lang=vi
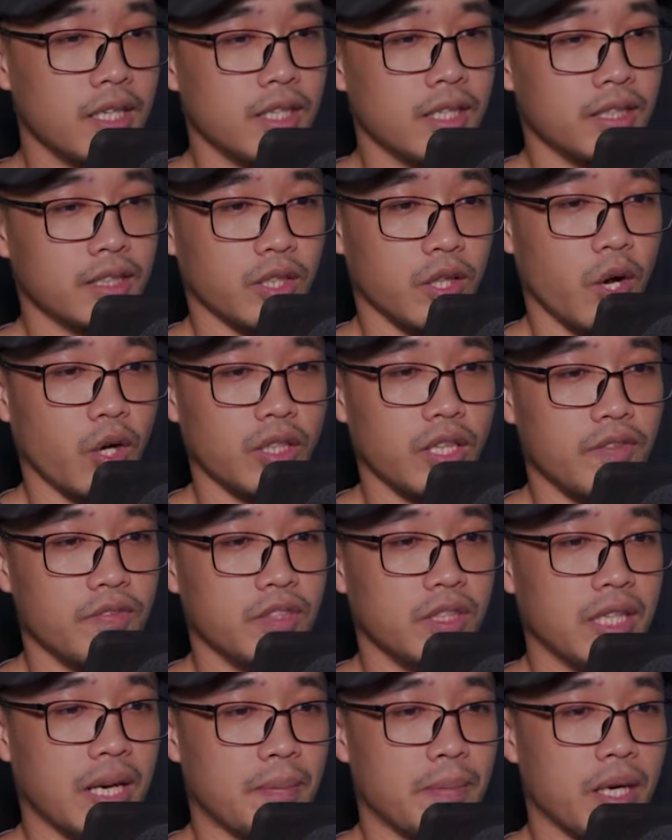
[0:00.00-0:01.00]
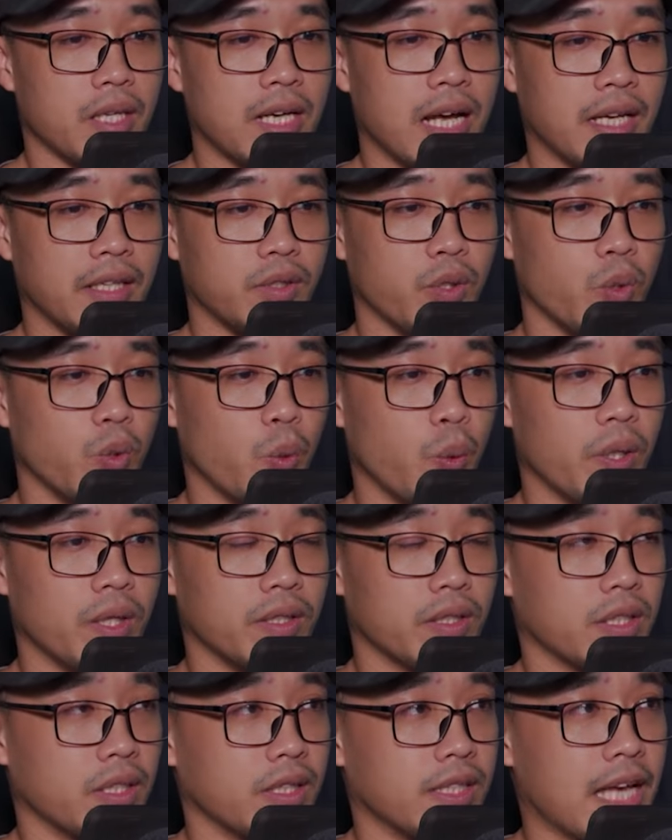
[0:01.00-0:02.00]
Sau đó thì Vương Lâm ở đây tu luyện
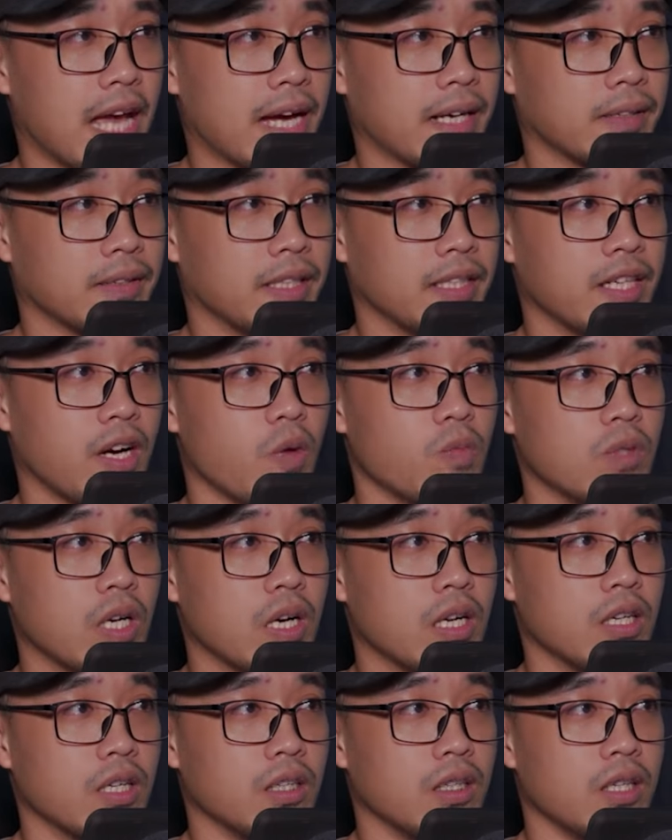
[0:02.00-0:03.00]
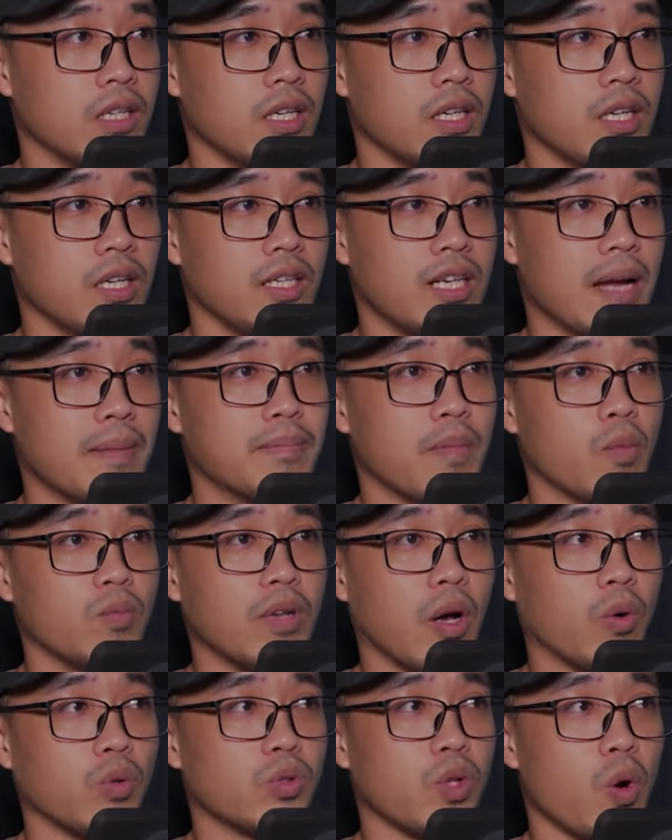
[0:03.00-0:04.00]
thời gian thì không ngờ Lam Mộng
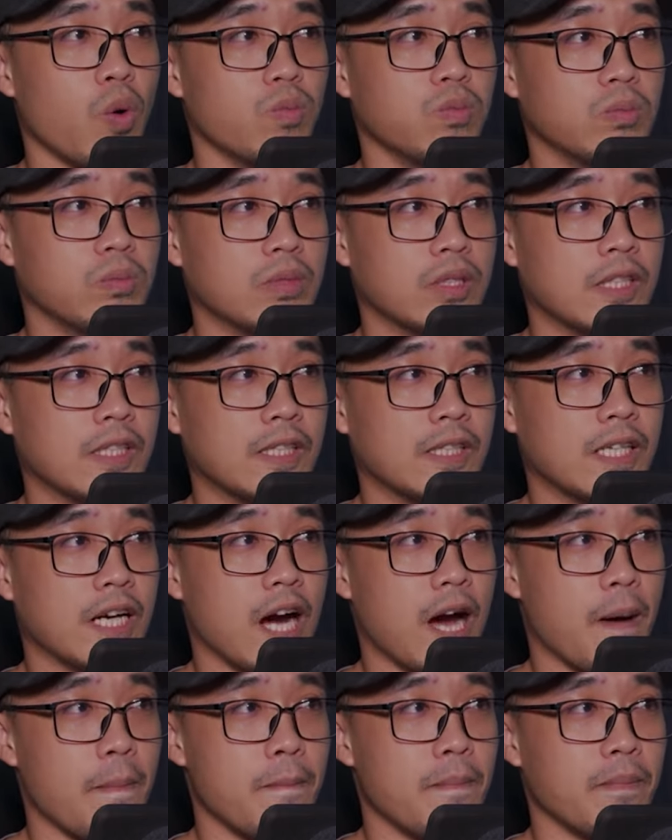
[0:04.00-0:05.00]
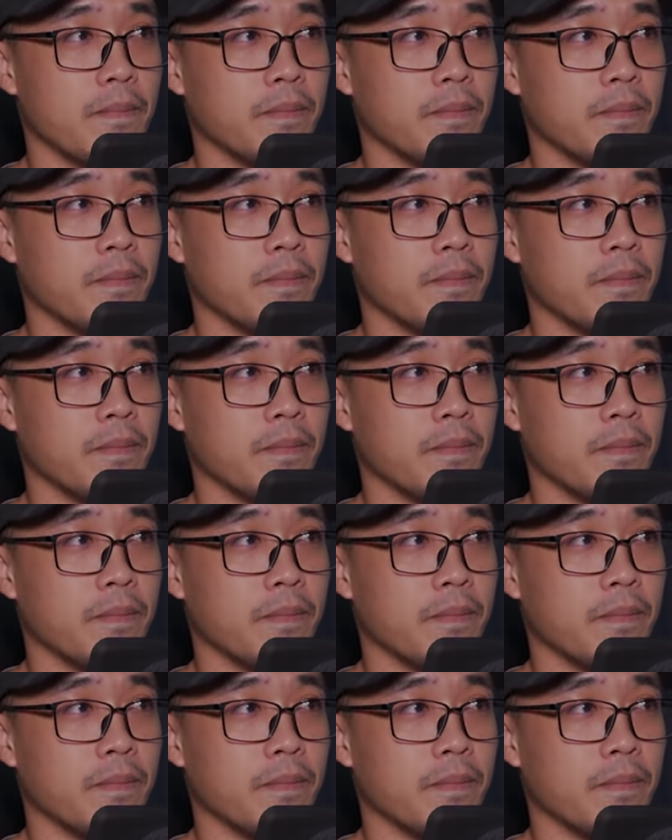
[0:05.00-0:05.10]
Đậu Tôn um,